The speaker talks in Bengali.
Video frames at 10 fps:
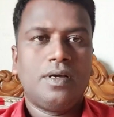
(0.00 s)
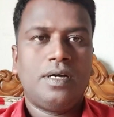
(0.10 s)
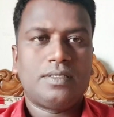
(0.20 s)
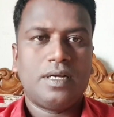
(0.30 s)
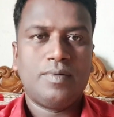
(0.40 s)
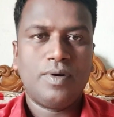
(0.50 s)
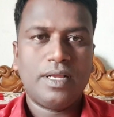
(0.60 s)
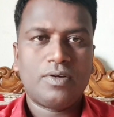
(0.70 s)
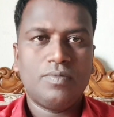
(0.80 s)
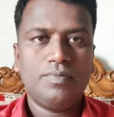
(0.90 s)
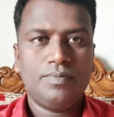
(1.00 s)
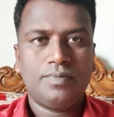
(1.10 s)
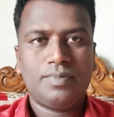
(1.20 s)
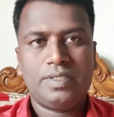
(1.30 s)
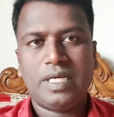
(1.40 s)
আসসালামু আলাইকুম
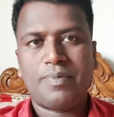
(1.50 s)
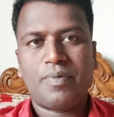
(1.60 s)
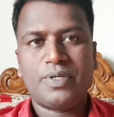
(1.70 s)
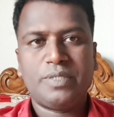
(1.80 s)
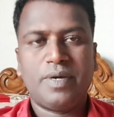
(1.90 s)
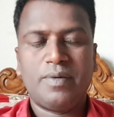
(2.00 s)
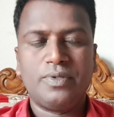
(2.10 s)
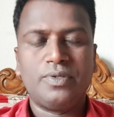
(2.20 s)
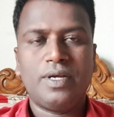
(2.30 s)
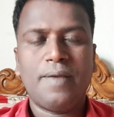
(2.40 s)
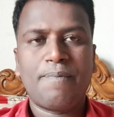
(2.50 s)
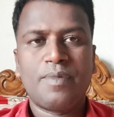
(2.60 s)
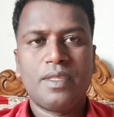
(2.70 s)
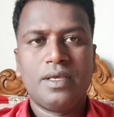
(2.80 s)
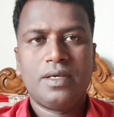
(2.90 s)
সিঙ্গাপুর প্রবাসী ভাই বন্ধুরা
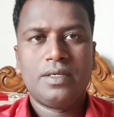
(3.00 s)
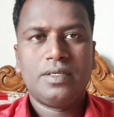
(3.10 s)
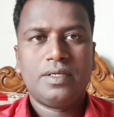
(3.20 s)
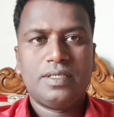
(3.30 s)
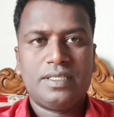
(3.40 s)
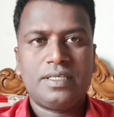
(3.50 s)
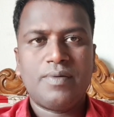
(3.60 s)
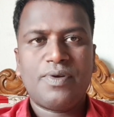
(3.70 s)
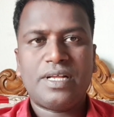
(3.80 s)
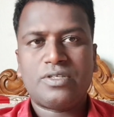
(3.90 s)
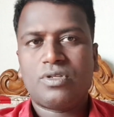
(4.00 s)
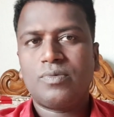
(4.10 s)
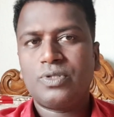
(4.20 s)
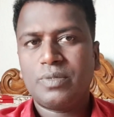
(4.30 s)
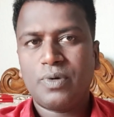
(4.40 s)
সিঙ্গাপুর
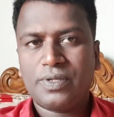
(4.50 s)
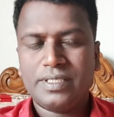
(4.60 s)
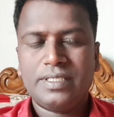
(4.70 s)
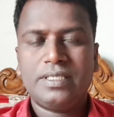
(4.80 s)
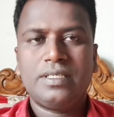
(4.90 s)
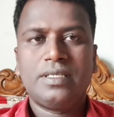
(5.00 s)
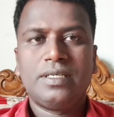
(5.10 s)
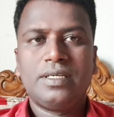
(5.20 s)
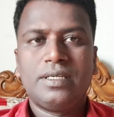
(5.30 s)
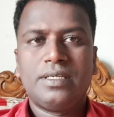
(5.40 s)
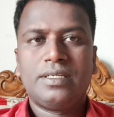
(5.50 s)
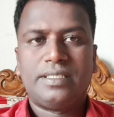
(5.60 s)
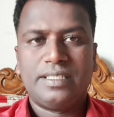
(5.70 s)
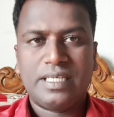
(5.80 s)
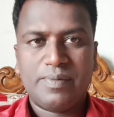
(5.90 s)
স্বাস্থ্যমন্ত্রী বলেছে যে
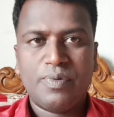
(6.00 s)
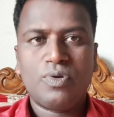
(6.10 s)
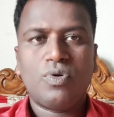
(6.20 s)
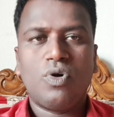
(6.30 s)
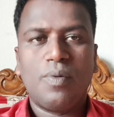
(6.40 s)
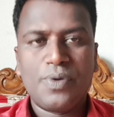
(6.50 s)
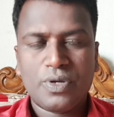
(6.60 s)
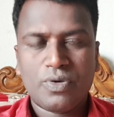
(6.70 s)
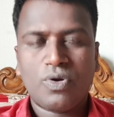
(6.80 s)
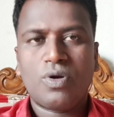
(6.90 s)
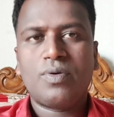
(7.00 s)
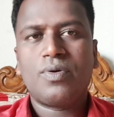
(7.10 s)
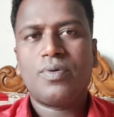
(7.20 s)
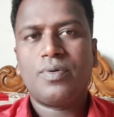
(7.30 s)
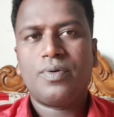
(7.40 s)
সিঙ্গাপুর অমিক্রণ
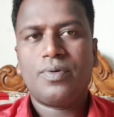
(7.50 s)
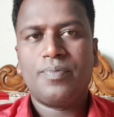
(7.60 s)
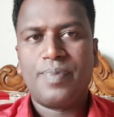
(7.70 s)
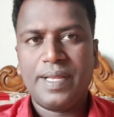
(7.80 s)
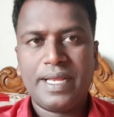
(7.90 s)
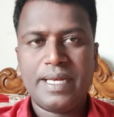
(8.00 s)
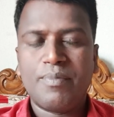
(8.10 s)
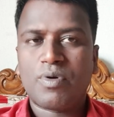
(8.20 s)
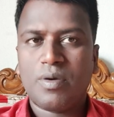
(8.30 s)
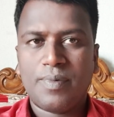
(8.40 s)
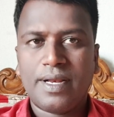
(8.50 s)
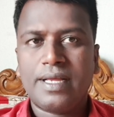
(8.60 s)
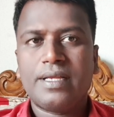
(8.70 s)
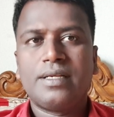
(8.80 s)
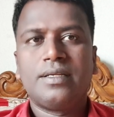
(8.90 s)
ভেরিয়েন্ট
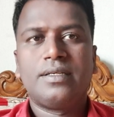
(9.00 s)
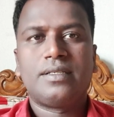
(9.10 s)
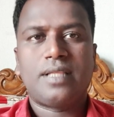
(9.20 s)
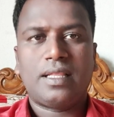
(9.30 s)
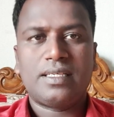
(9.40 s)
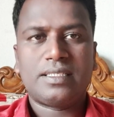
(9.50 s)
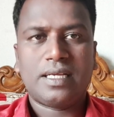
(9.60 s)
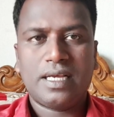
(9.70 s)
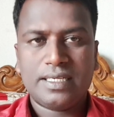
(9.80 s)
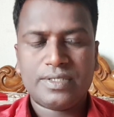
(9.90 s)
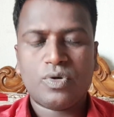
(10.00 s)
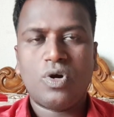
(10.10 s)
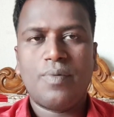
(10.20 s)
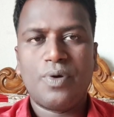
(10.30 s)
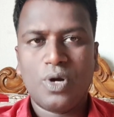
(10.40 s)
মোকাবেলায় তাদের শেষ
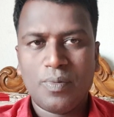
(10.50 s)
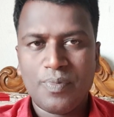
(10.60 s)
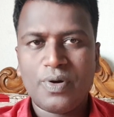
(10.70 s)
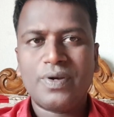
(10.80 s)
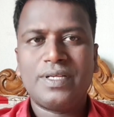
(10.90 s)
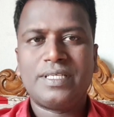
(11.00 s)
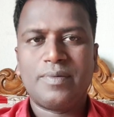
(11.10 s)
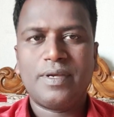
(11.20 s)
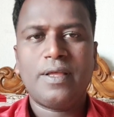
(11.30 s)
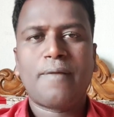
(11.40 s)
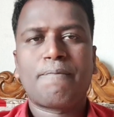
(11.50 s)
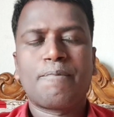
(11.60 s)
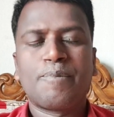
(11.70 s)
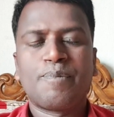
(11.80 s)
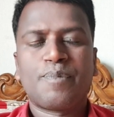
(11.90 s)
অবলম্বন হিসাবে
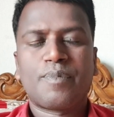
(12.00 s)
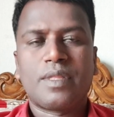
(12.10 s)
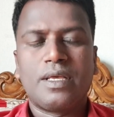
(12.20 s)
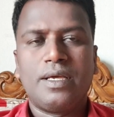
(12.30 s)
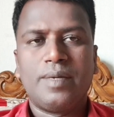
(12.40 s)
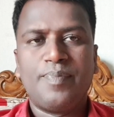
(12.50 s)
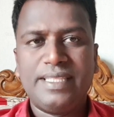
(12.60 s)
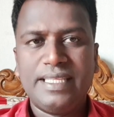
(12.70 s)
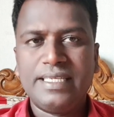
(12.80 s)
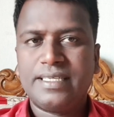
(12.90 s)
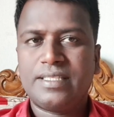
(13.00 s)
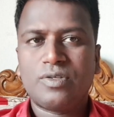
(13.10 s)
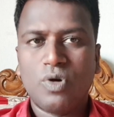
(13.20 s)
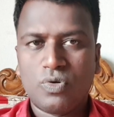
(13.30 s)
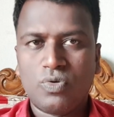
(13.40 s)
বিধিনিষেধ
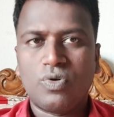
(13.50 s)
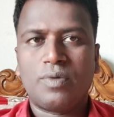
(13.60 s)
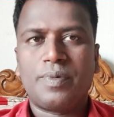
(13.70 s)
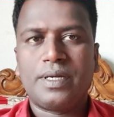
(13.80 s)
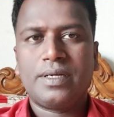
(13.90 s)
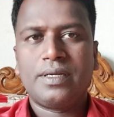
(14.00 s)
কঠোর করবে